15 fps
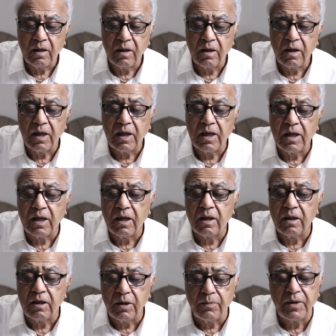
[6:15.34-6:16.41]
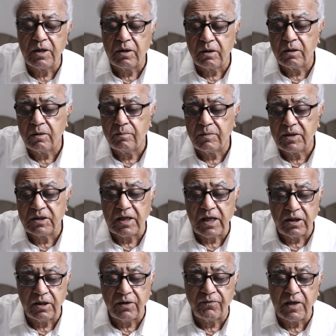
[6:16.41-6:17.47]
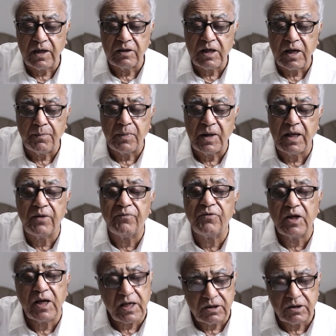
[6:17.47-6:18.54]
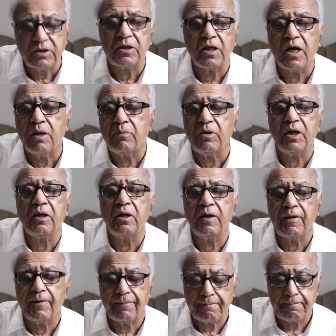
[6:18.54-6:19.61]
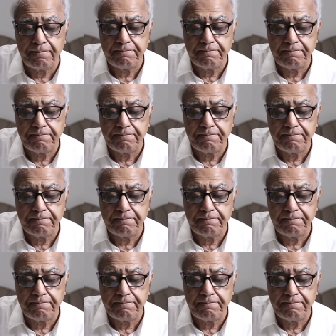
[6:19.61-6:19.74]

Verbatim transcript: लिब्रन लिबरन मिज़ानी अफराद आप बड़े फयाजी से काम ले रहे हैं